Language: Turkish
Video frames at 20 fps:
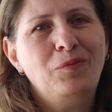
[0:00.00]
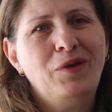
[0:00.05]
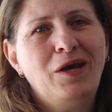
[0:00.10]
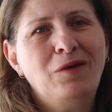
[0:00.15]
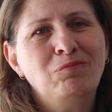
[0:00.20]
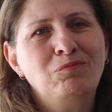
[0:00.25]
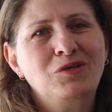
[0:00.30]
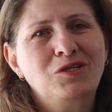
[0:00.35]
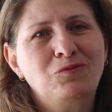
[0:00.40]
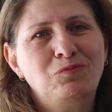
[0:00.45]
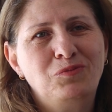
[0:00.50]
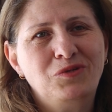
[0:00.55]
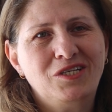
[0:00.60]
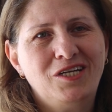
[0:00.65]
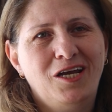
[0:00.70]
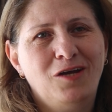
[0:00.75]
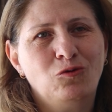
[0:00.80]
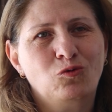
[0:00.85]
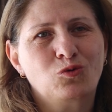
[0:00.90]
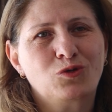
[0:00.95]
ben bir
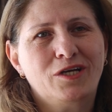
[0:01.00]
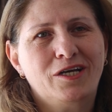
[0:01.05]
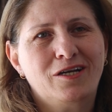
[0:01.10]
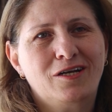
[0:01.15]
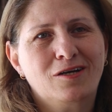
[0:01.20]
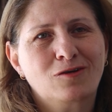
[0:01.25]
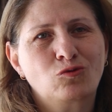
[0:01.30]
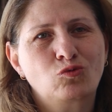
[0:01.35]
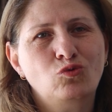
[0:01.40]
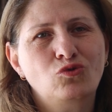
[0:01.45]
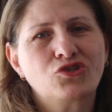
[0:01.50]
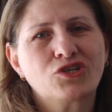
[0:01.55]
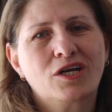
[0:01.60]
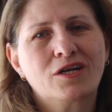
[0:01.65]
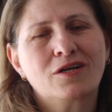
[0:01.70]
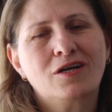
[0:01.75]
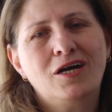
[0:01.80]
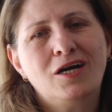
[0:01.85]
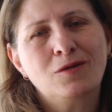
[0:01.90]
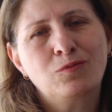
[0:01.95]
birey olarak,
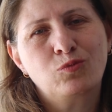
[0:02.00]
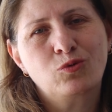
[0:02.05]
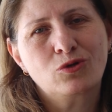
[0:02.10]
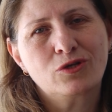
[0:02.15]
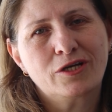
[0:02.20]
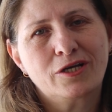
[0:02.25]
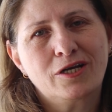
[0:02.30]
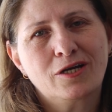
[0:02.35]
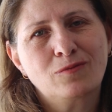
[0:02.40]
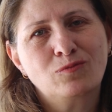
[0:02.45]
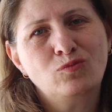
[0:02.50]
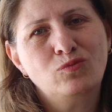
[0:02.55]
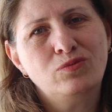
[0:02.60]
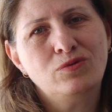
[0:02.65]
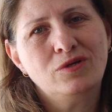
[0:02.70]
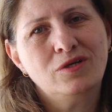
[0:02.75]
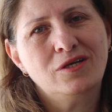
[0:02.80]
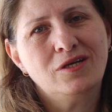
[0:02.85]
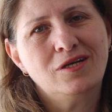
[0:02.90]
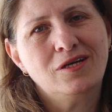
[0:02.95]
Gülcan Alp olarak
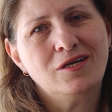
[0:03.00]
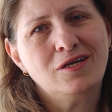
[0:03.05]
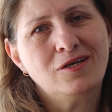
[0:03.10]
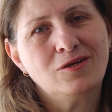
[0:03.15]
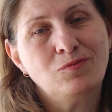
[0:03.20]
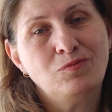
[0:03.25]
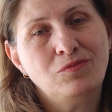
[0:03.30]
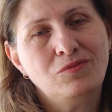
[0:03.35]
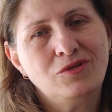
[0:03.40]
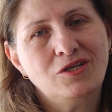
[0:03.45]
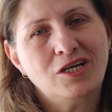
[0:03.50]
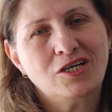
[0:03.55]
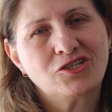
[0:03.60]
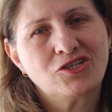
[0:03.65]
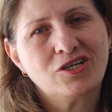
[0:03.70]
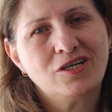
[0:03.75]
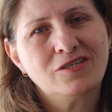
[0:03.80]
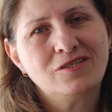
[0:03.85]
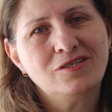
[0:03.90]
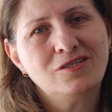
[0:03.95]
e,
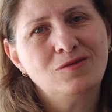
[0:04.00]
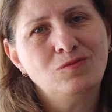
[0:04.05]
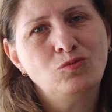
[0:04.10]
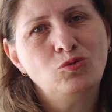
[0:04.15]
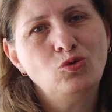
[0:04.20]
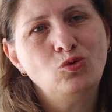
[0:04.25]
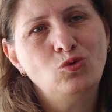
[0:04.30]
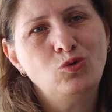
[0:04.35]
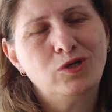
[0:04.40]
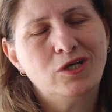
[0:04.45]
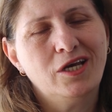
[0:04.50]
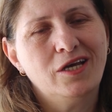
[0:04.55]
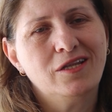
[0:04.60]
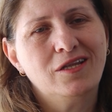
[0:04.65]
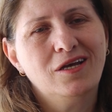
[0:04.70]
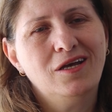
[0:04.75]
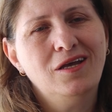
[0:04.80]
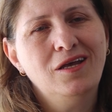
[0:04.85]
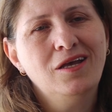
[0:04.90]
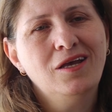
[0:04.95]
yaşadığım bu
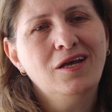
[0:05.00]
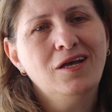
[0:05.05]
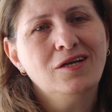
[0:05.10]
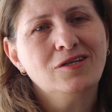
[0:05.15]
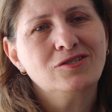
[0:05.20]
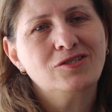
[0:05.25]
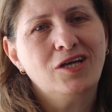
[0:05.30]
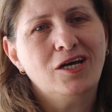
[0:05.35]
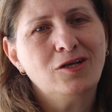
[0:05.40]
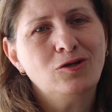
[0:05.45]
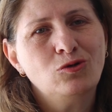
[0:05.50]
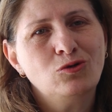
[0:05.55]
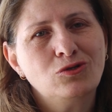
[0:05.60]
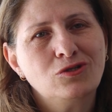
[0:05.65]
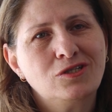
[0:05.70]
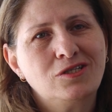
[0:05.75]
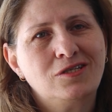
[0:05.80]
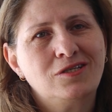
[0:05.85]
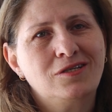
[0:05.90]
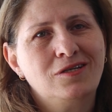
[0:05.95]
ülkede
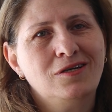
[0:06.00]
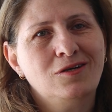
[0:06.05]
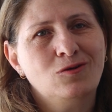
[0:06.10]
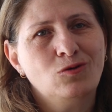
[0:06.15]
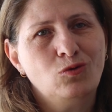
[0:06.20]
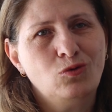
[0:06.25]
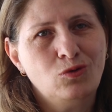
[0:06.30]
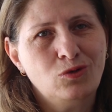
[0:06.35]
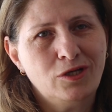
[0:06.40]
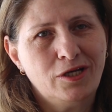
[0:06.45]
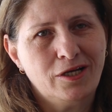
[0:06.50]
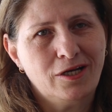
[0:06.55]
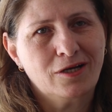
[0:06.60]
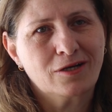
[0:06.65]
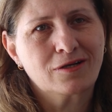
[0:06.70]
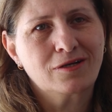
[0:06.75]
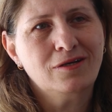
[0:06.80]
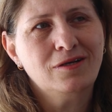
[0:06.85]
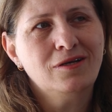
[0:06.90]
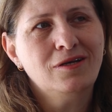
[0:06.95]
terörist
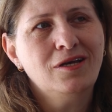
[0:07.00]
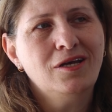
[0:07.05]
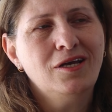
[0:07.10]
olarak